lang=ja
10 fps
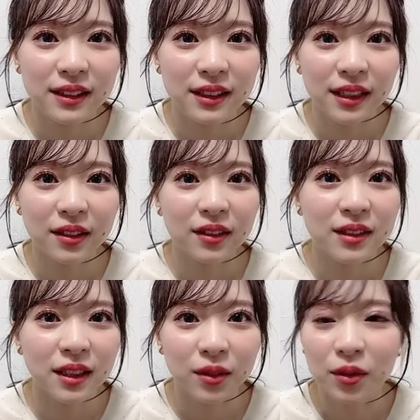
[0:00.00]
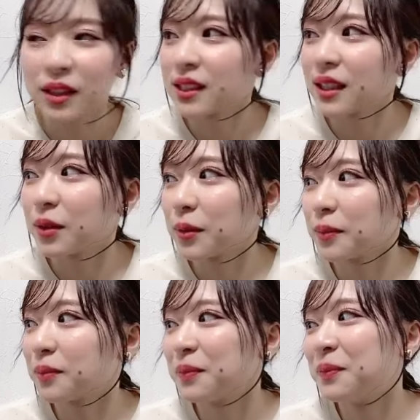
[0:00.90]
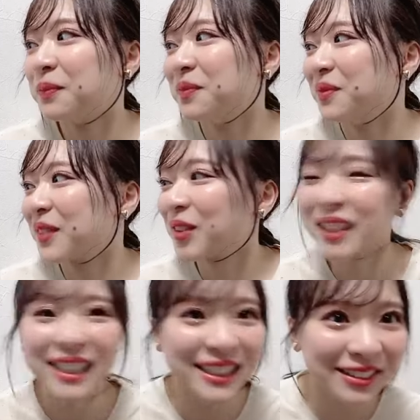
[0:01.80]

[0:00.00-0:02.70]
あざっとですけどこんな感